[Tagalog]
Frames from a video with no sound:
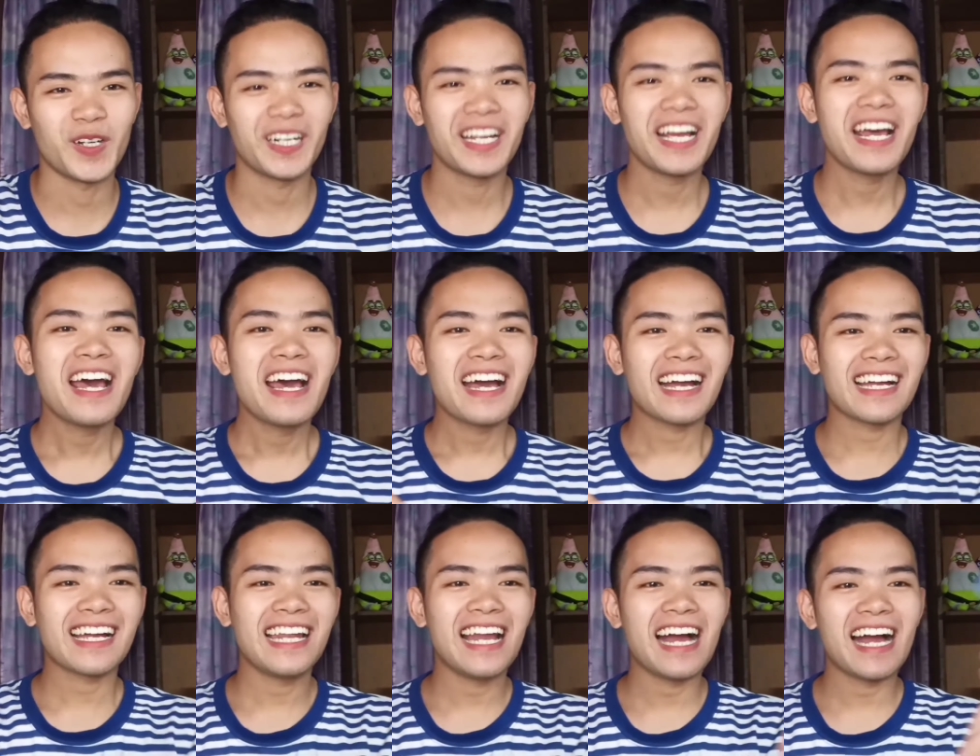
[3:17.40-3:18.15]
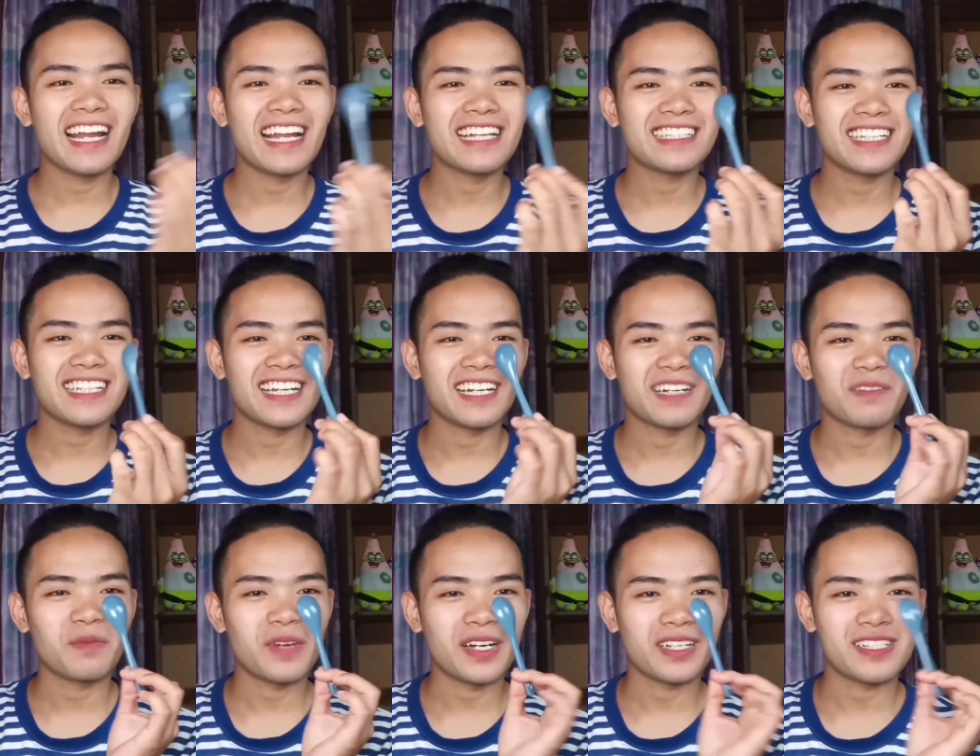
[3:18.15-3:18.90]
sure, kailangan natin
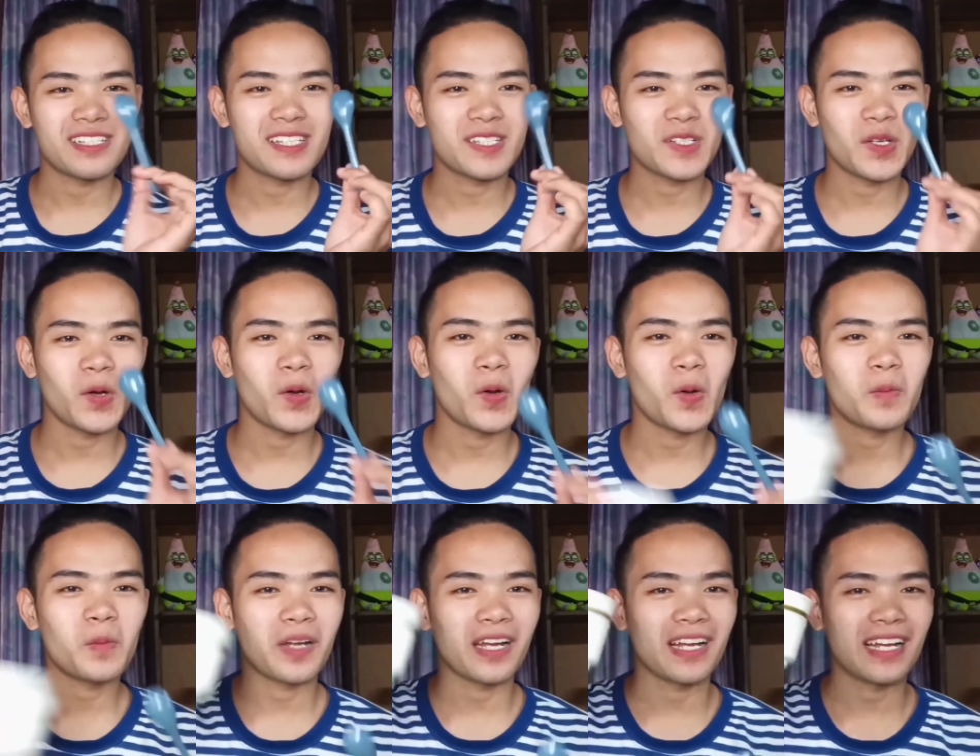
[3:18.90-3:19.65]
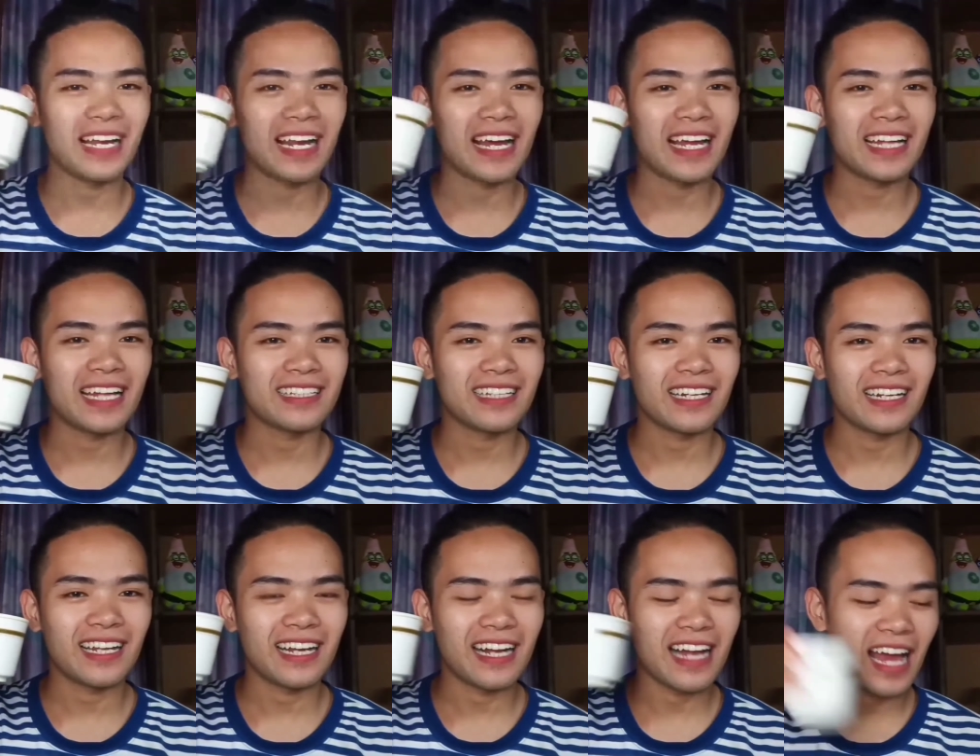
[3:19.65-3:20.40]
ng pang scoop, and kailangan
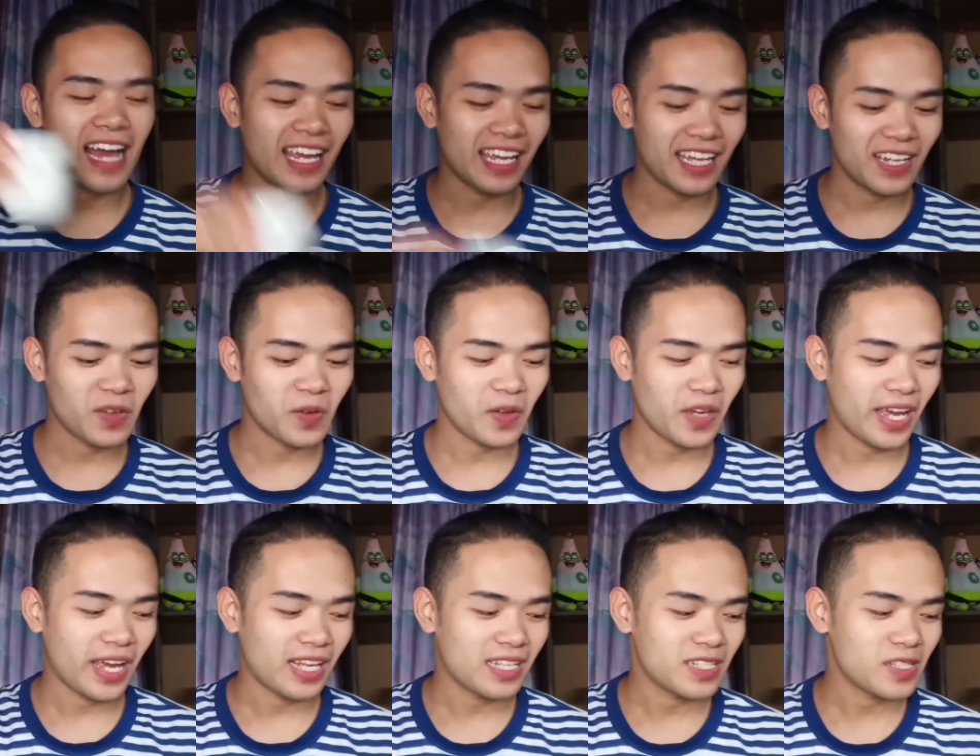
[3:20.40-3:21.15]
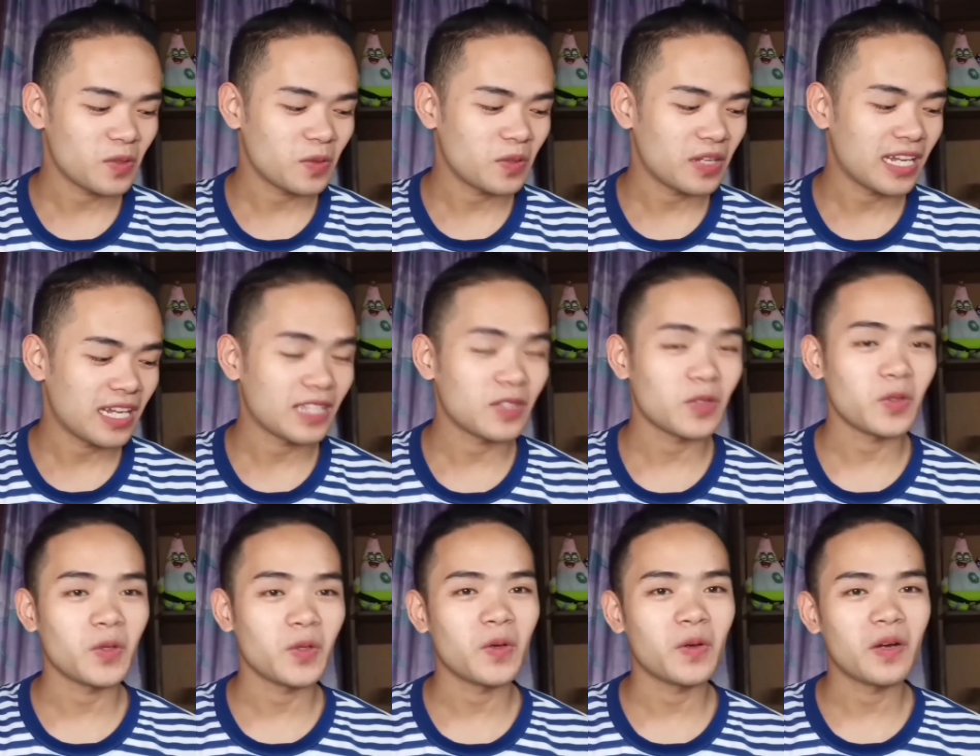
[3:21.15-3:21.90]
natin ng lagayan. Okay, so,
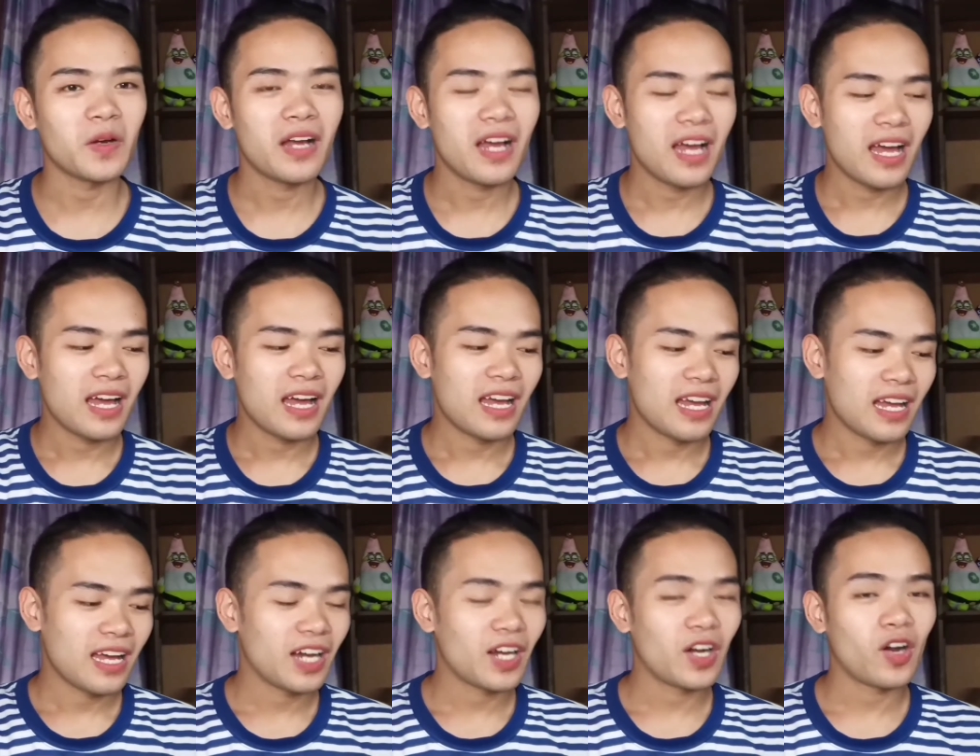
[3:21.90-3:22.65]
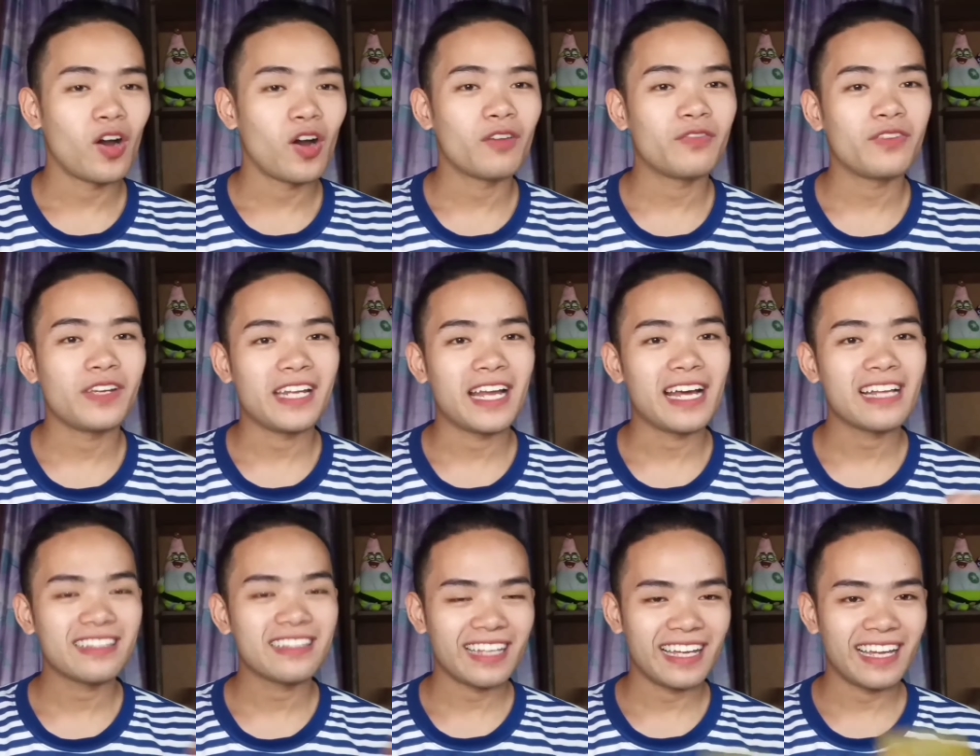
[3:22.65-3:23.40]
narito yung coffee
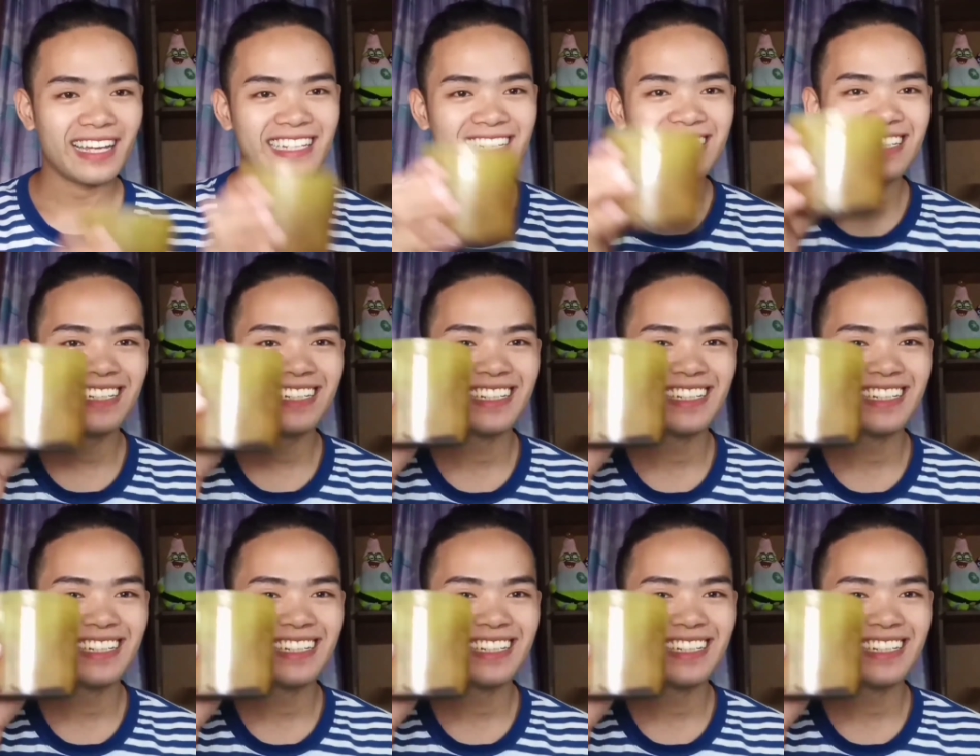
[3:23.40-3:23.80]
natin.